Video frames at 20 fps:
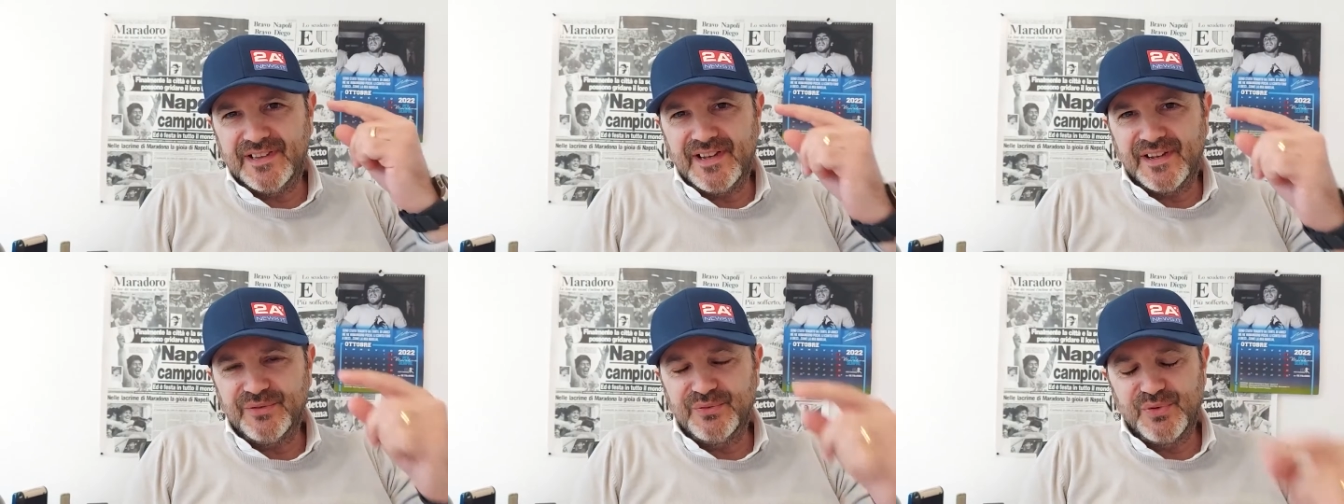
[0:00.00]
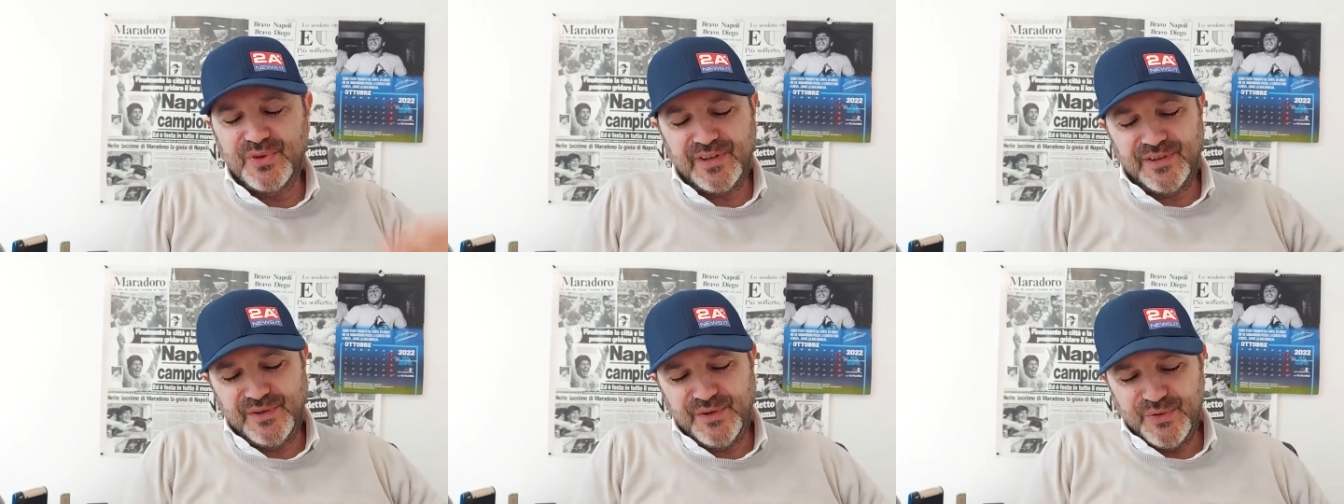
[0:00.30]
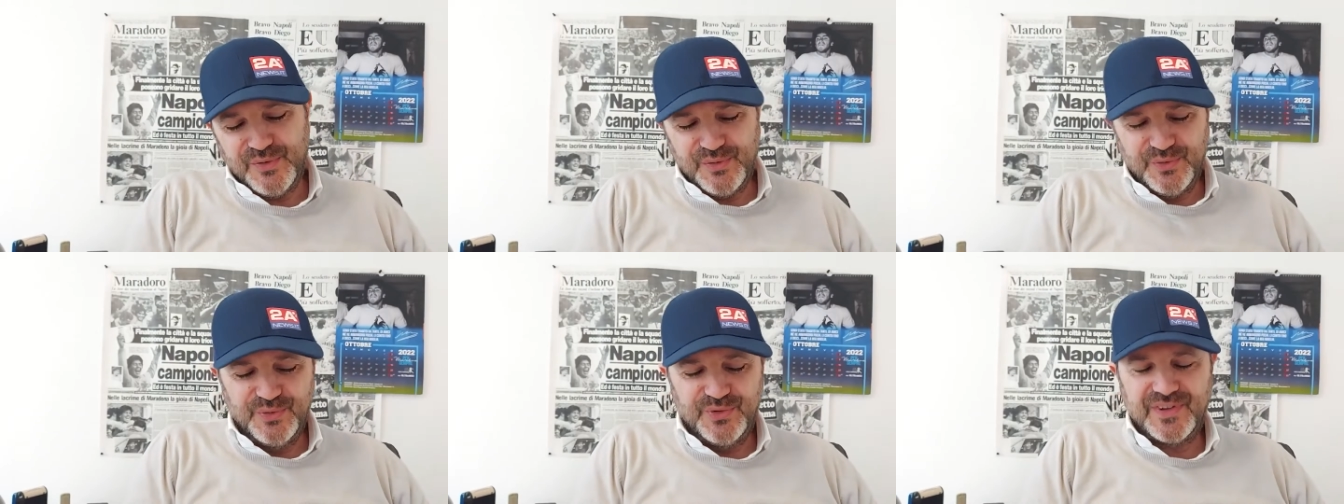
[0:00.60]
da Duel
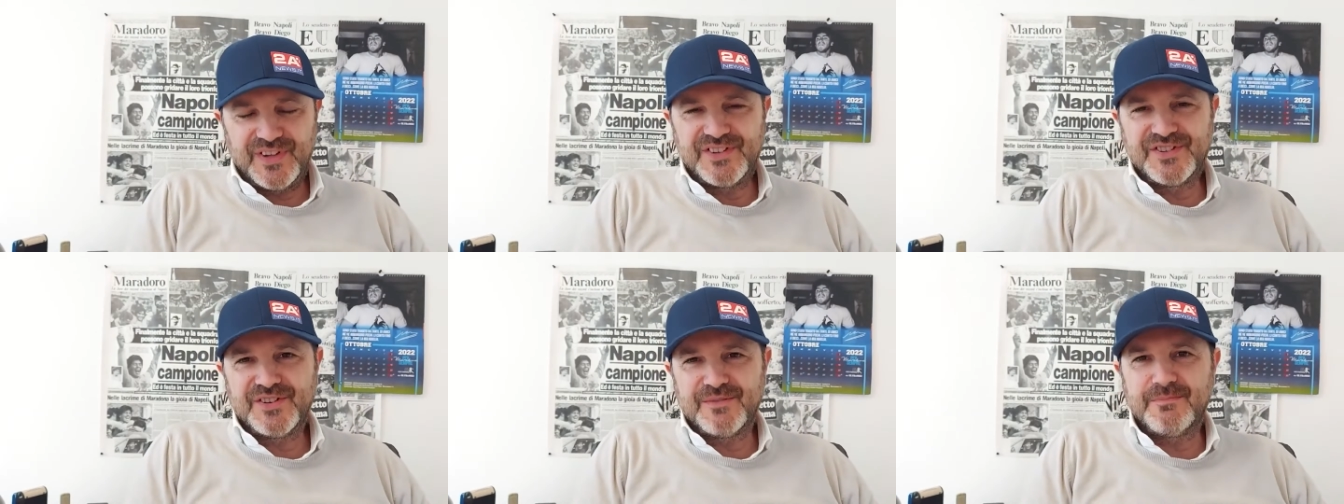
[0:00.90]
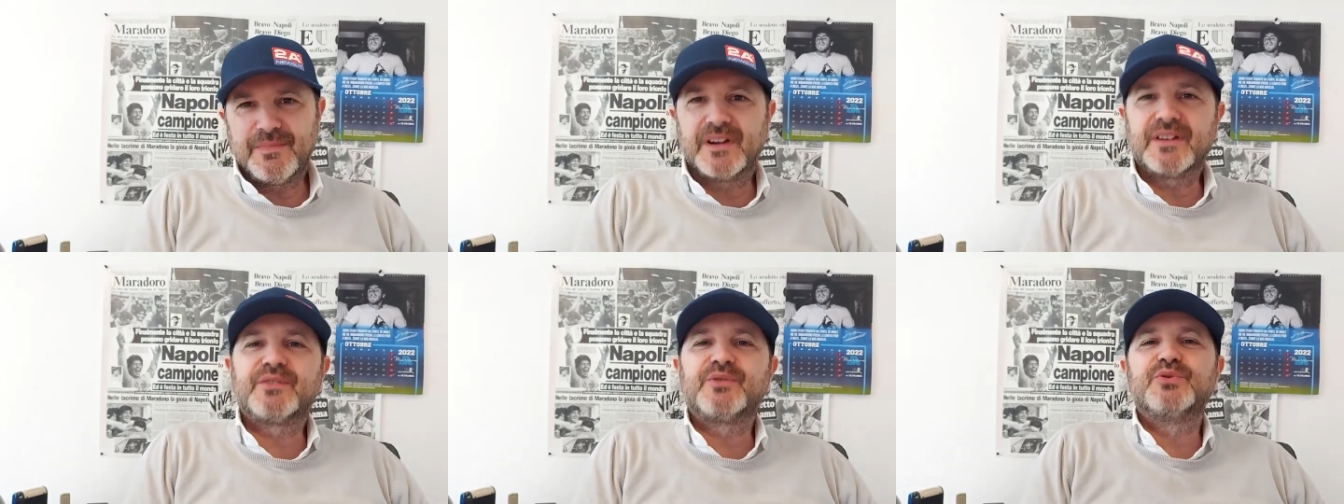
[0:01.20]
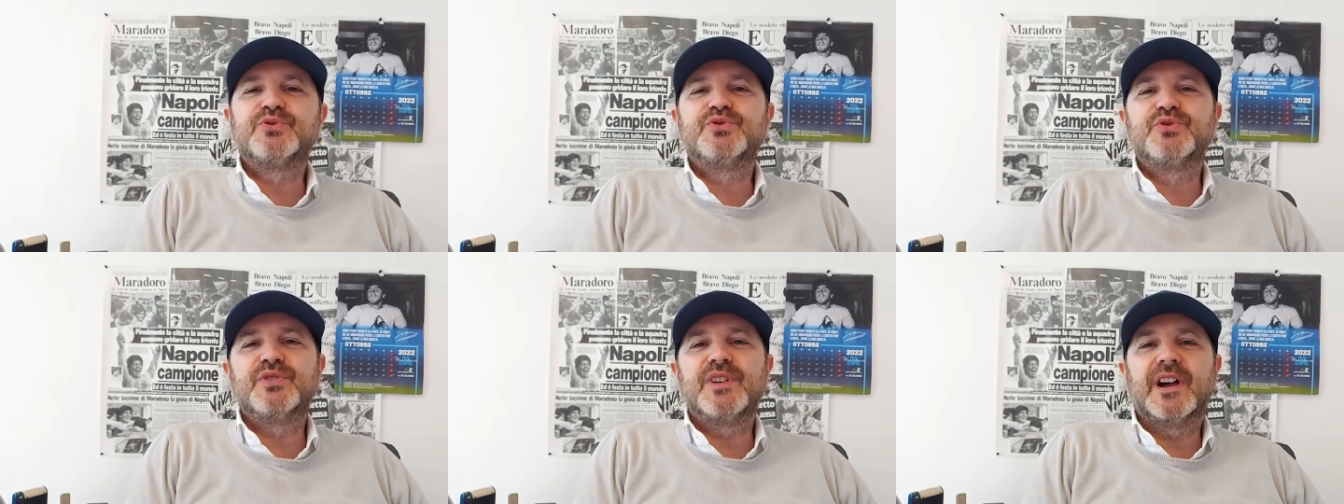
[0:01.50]
News e
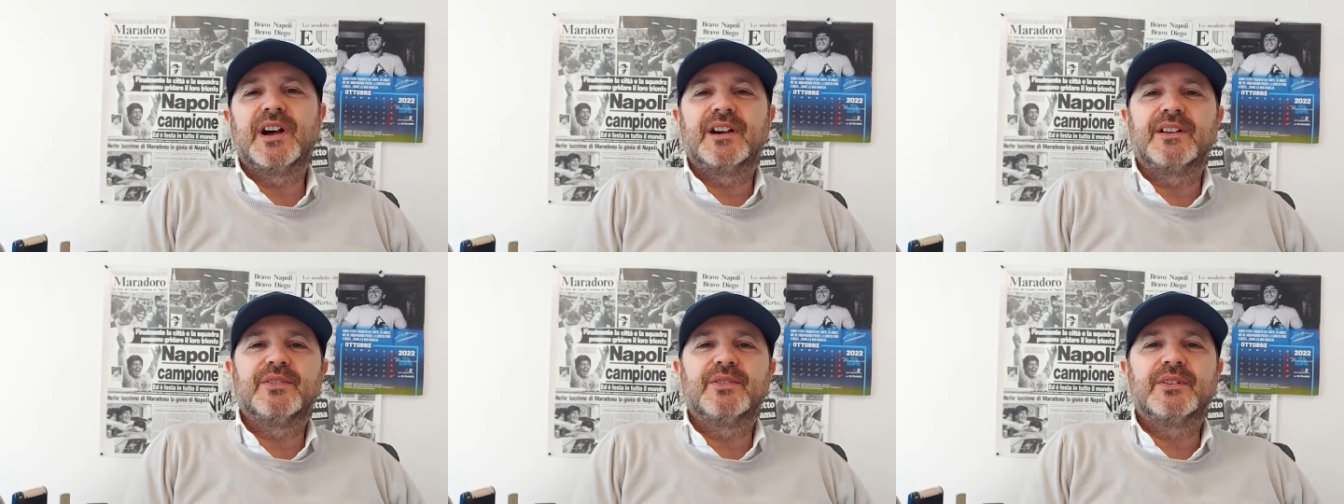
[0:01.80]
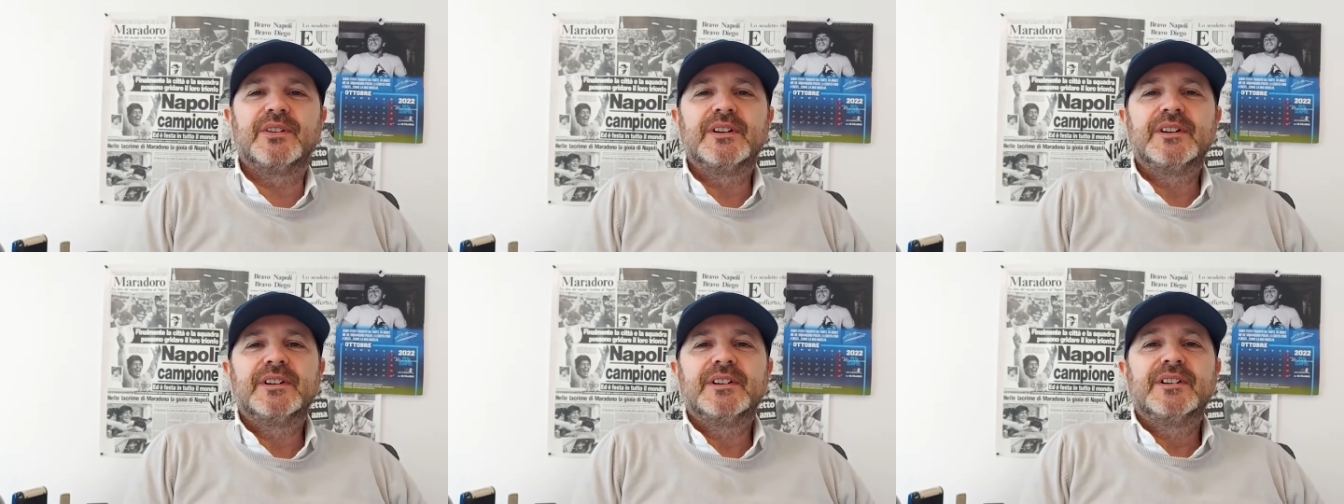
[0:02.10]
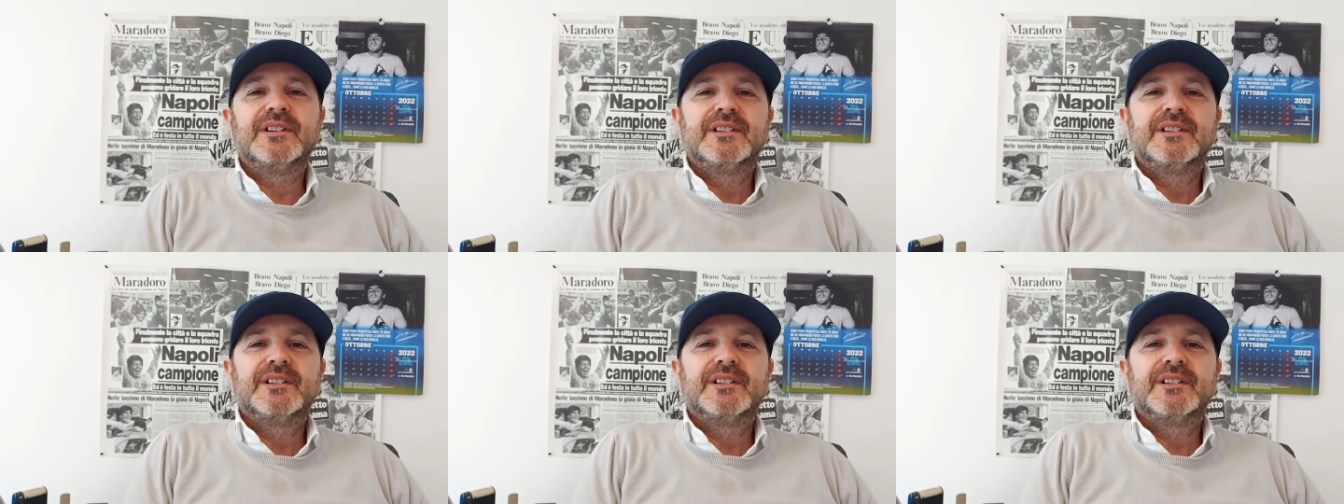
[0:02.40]
Gianmarco Giuliano.